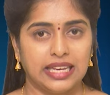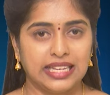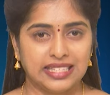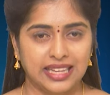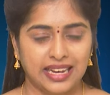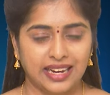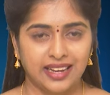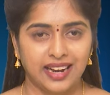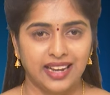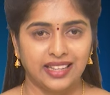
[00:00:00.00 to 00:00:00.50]
ఈ
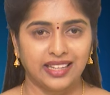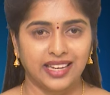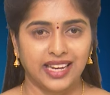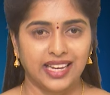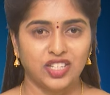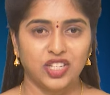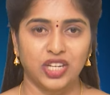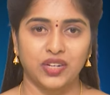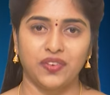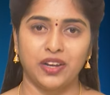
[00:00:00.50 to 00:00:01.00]
సంక్రాంతికి
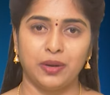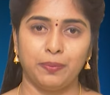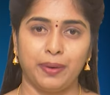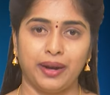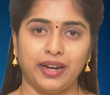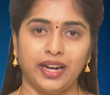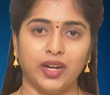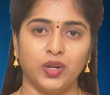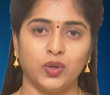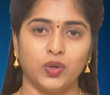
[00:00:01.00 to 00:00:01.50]
జనవరి
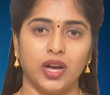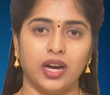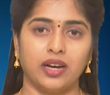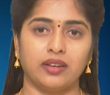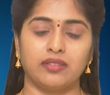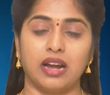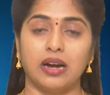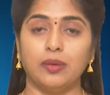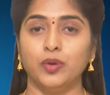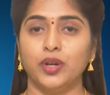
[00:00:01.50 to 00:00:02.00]
పన్నెండున
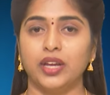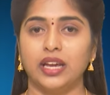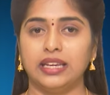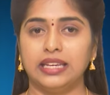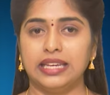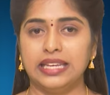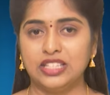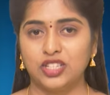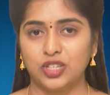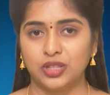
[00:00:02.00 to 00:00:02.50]
రాబోయే
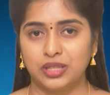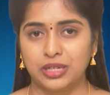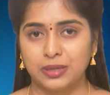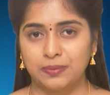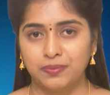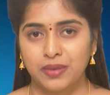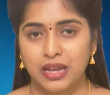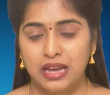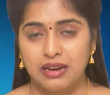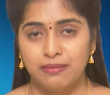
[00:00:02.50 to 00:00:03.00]
ఈ చిత్రం
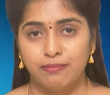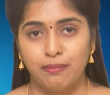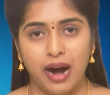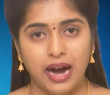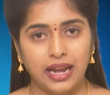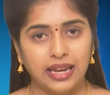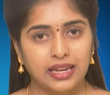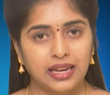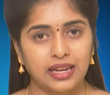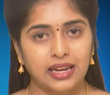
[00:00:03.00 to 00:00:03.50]

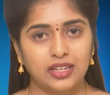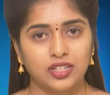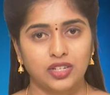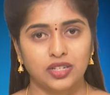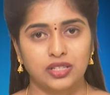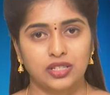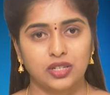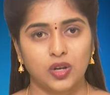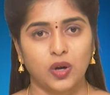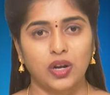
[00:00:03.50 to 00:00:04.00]
భారీ
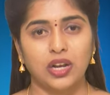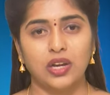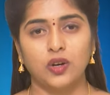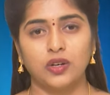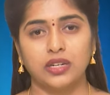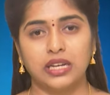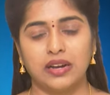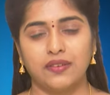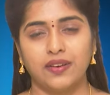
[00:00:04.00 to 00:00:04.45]
కలెక్షన్స్ కొల్లగొట్టే